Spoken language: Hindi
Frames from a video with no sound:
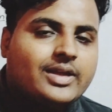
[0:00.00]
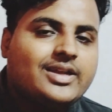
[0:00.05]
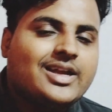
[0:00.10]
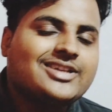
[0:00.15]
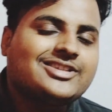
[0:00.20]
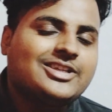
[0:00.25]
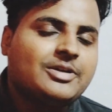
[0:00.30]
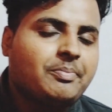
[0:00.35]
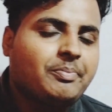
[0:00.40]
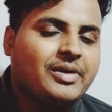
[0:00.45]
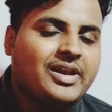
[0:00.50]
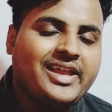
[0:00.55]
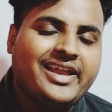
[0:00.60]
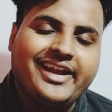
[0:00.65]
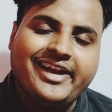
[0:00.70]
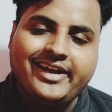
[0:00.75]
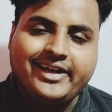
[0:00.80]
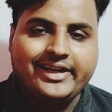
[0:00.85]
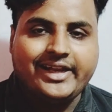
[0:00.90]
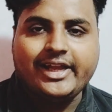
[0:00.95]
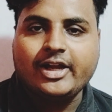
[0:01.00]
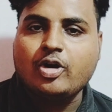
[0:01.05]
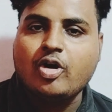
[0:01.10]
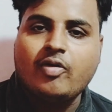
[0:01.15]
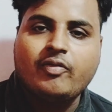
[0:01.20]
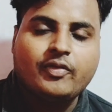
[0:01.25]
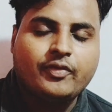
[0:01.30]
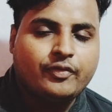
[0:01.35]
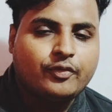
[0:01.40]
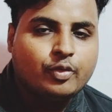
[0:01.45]
या सिंपली इनटेक
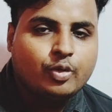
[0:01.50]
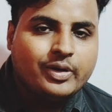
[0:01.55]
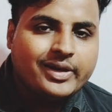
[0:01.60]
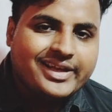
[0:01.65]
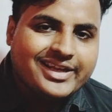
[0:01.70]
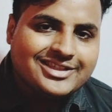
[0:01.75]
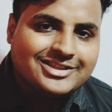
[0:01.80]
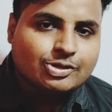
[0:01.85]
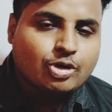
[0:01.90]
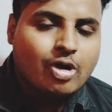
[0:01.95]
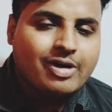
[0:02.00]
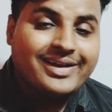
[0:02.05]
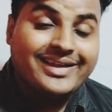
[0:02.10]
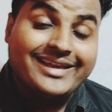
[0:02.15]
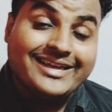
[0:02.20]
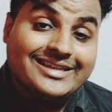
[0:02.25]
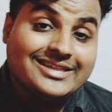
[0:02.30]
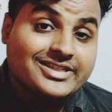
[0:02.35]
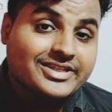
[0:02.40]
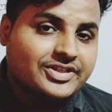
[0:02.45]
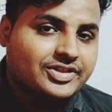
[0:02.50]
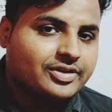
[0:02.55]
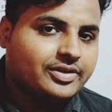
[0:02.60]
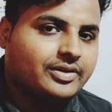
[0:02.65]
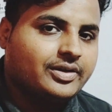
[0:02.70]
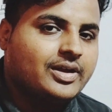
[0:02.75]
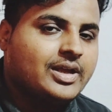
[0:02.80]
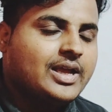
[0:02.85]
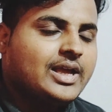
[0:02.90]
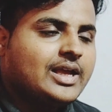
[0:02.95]
ऑफ अ फूड इज कॉल्ड
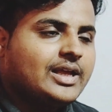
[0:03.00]
इंजेशन